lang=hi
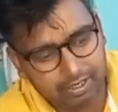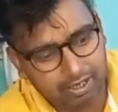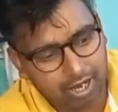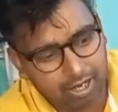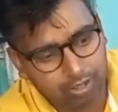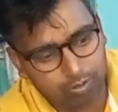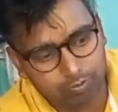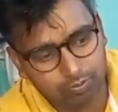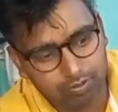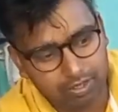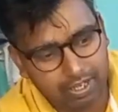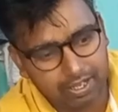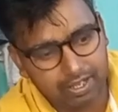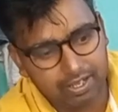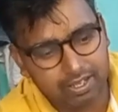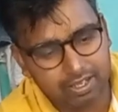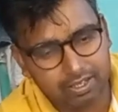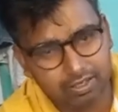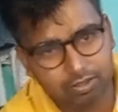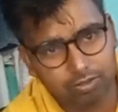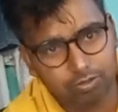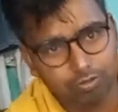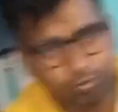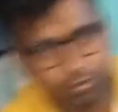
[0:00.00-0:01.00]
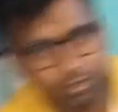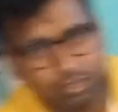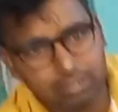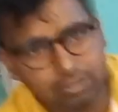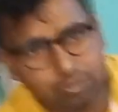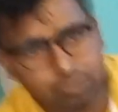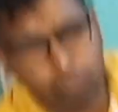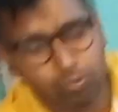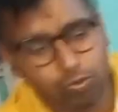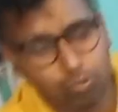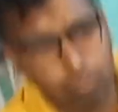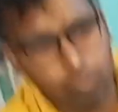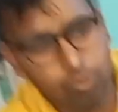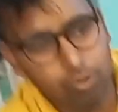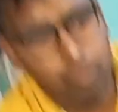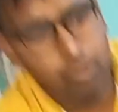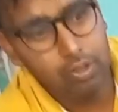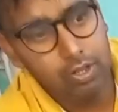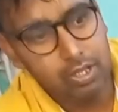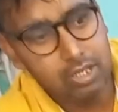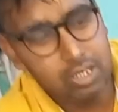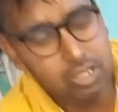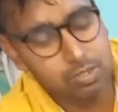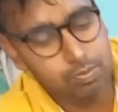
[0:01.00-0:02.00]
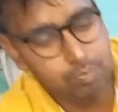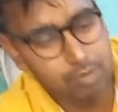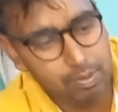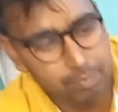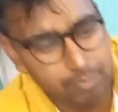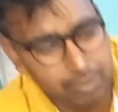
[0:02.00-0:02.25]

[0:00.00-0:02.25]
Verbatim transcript: कार्टून लाए हैं क्योंकि इसको इसमें